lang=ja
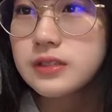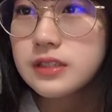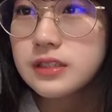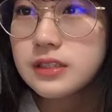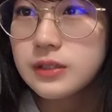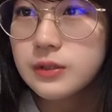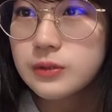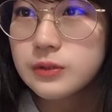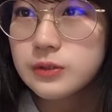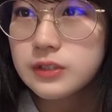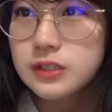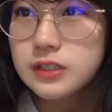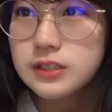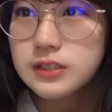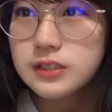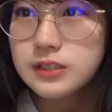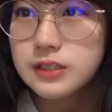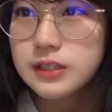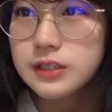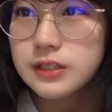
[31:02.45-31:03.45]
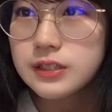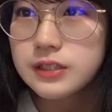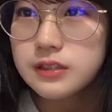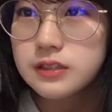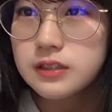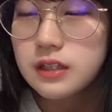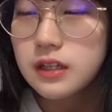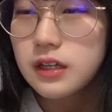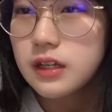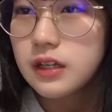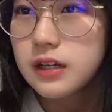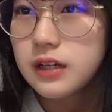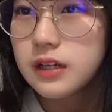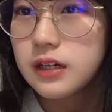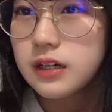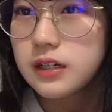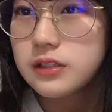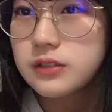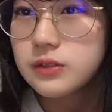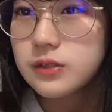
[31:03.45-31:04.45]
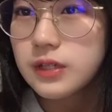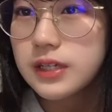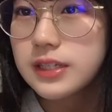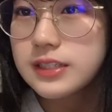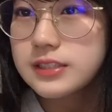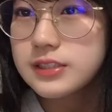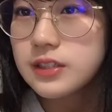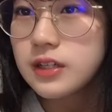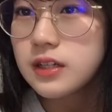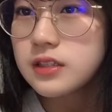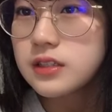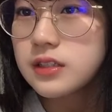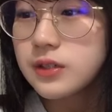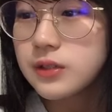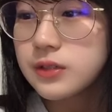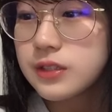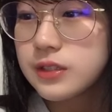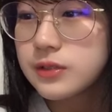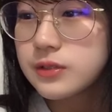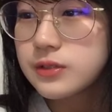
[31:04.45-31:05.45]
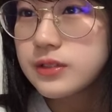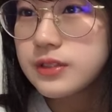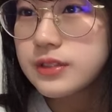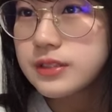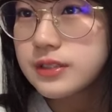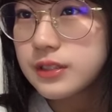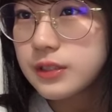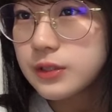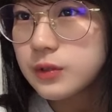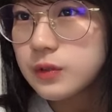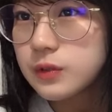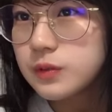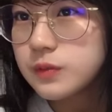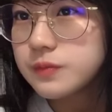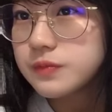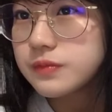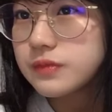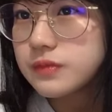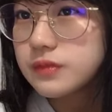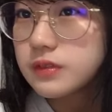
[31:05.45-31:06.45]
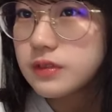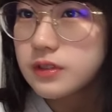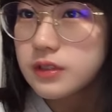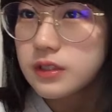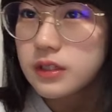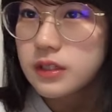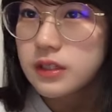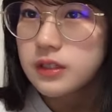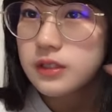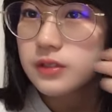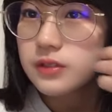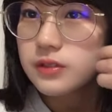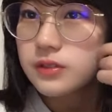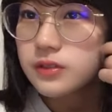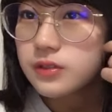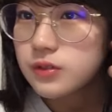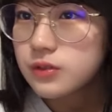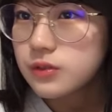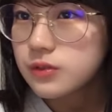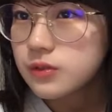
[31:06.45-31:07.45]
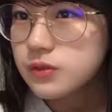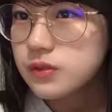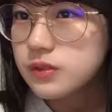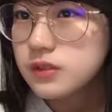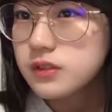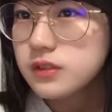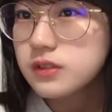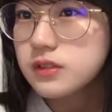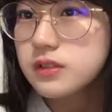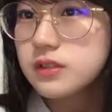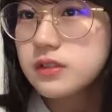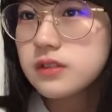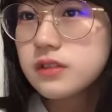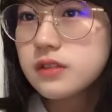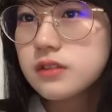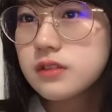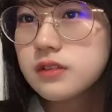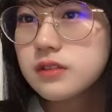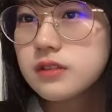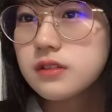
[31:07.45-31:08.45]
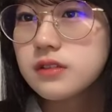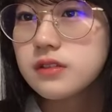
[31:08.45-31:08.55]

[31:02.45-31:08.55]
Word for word: まだ一緒に公演出たことなくてあの H のアンダーは出るんですけどそう